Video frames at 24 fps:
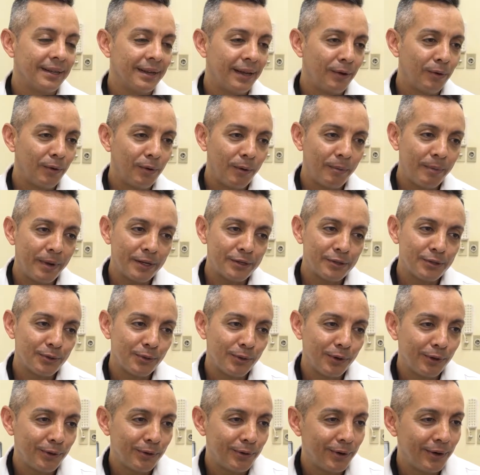Eu começo
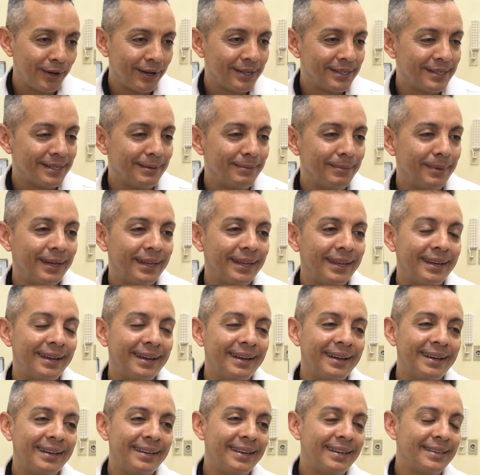8 horas da
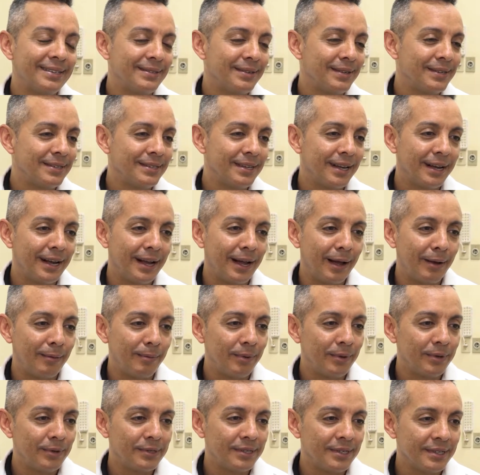manhã e às vezes
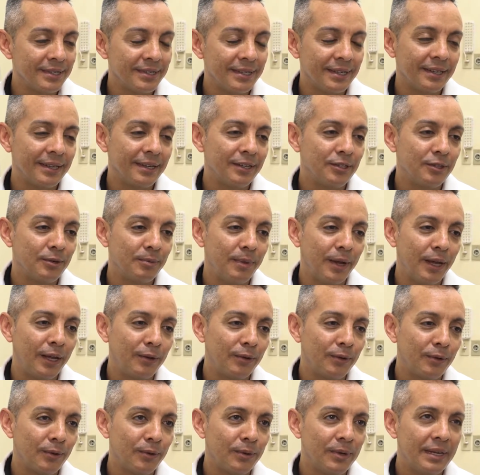acabo esses
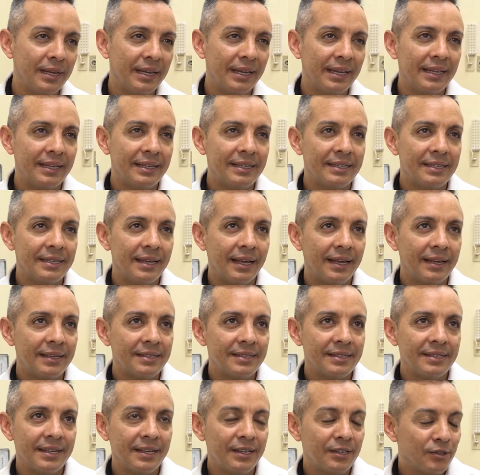atendimentos é,
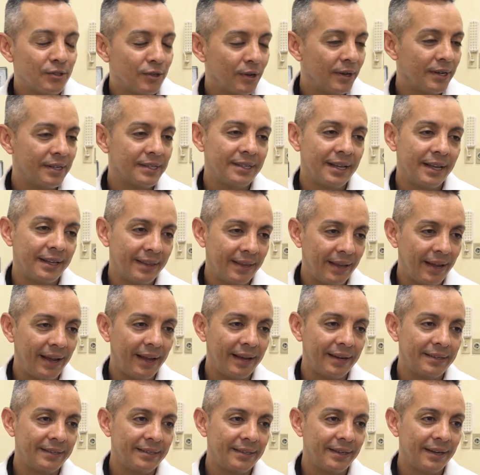6 horas da
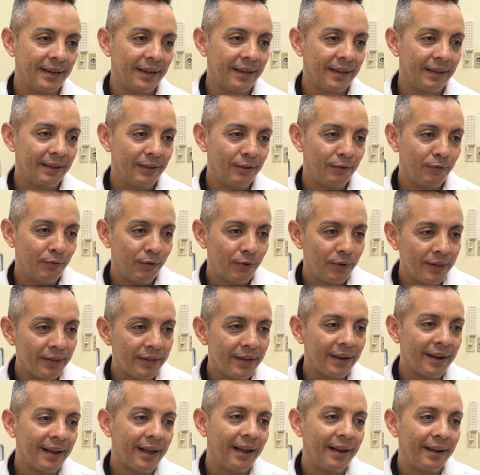tarde, né? E vou
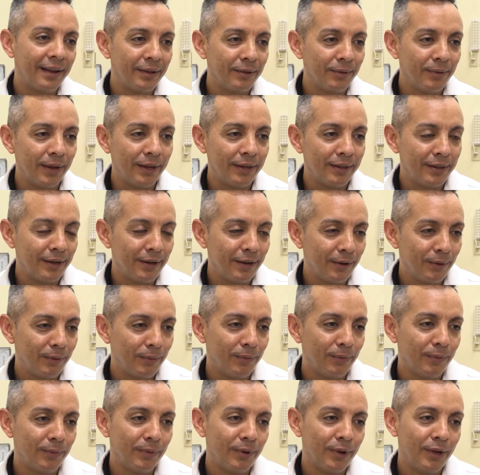intercalando entre
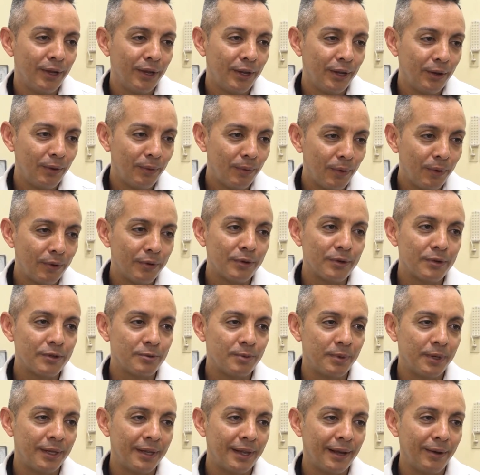um e o outro
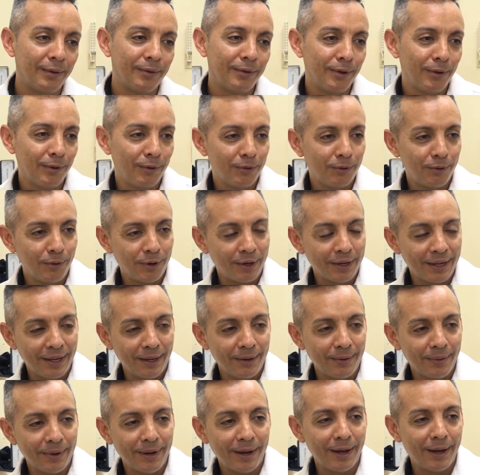hospital. Então eu estou aqui
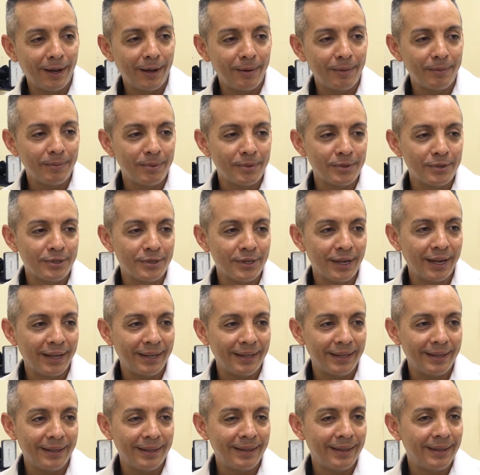no campus, aí
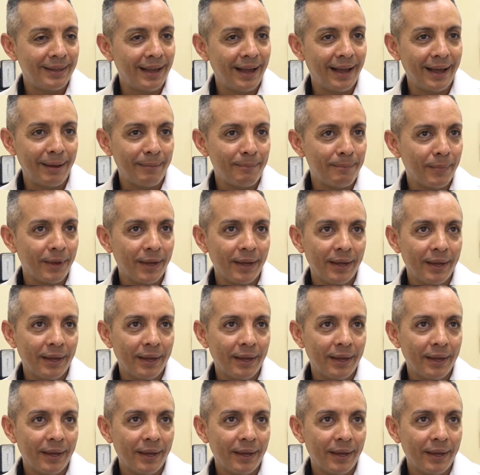dá